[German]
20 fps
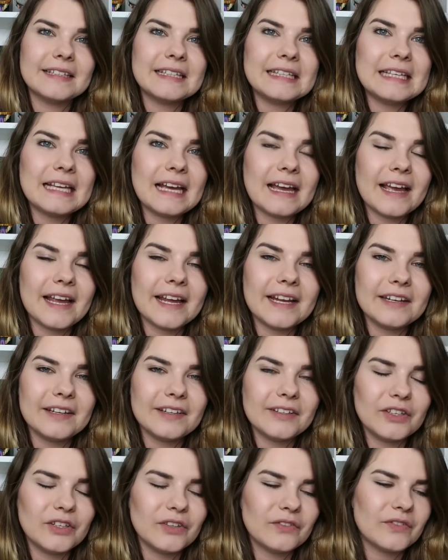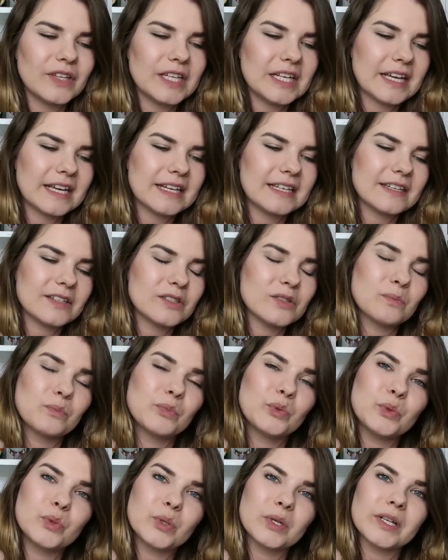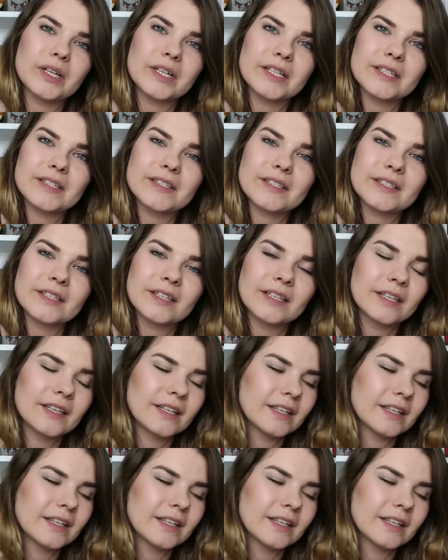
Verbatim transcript: hier einen Gewinner des Buches